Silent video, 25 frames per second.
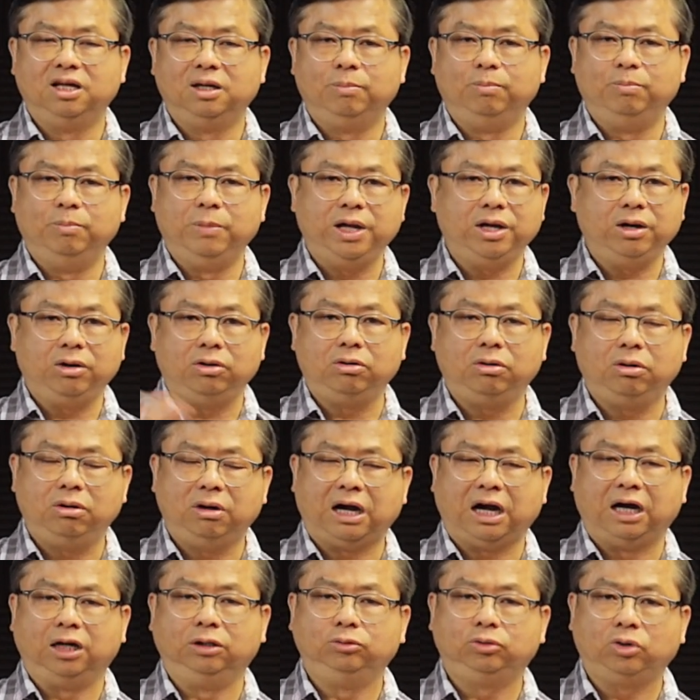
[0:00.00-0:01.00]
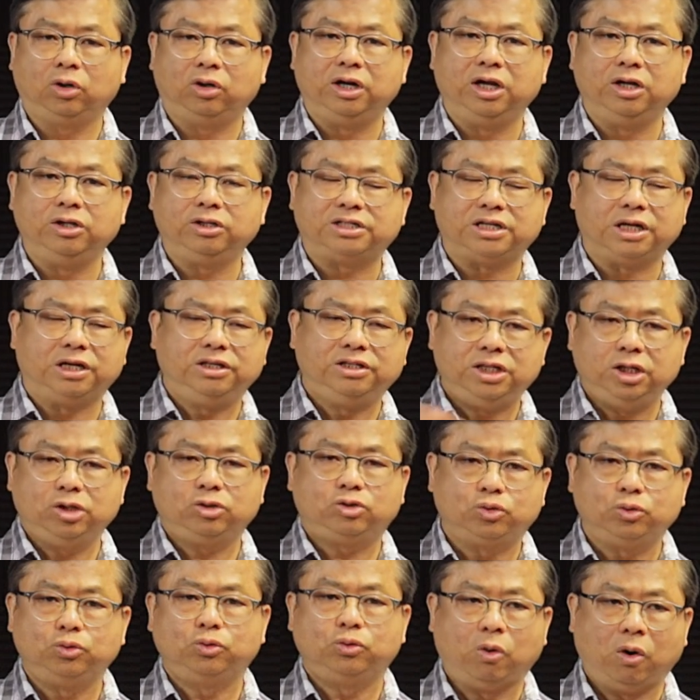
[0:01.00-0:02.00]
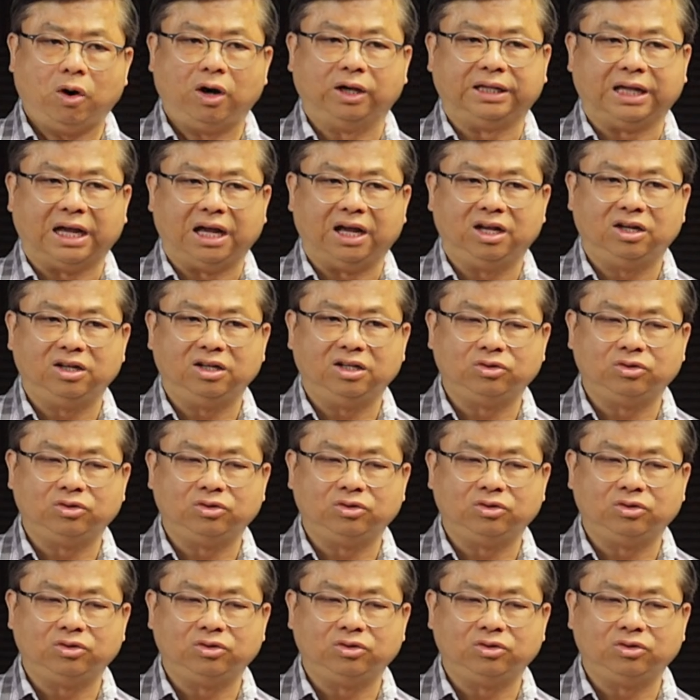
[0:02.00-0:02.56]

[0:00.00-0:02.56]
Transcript: 没有很多人曾经住过的，